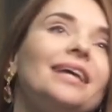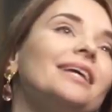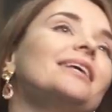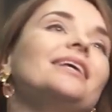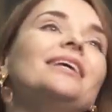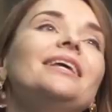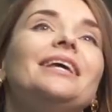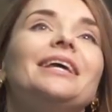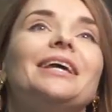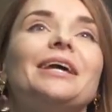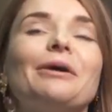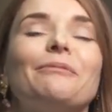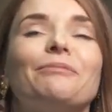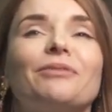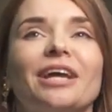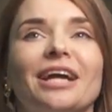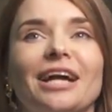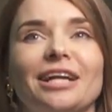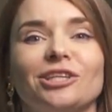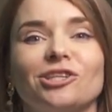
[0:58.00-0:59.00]
И,
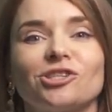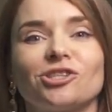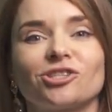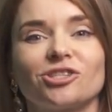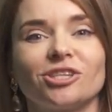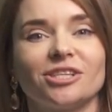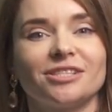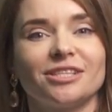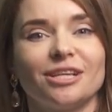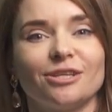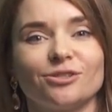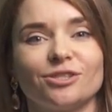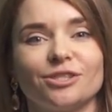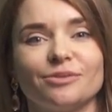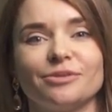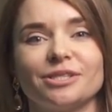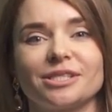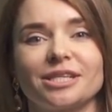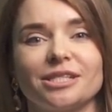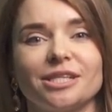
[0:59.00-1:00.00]
конечно же, я сразу
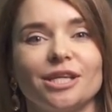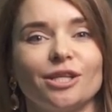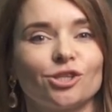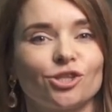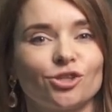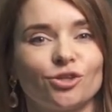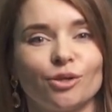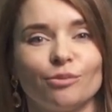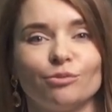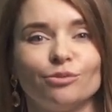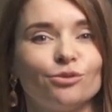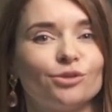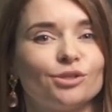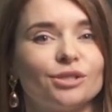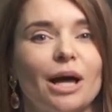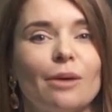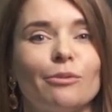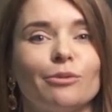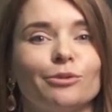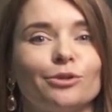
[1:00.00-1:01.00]
себе сказала, что я буду
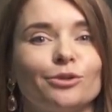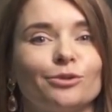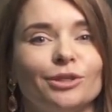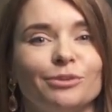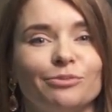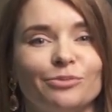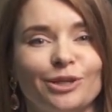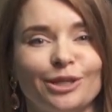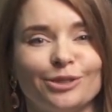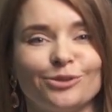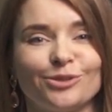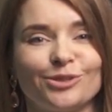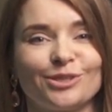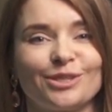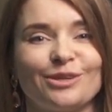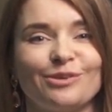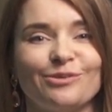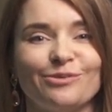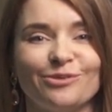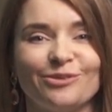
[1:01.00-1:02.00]
самым крутым
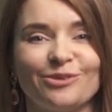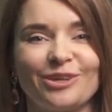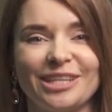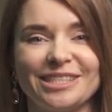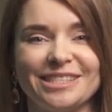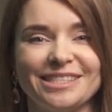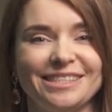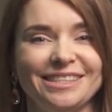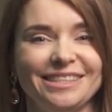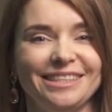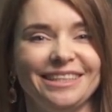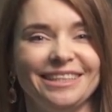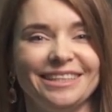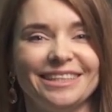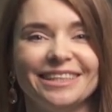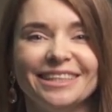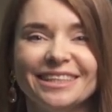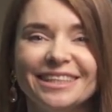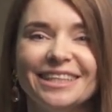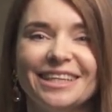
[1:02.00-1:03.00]
продюсером в
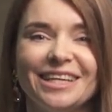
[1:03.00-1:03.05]
России,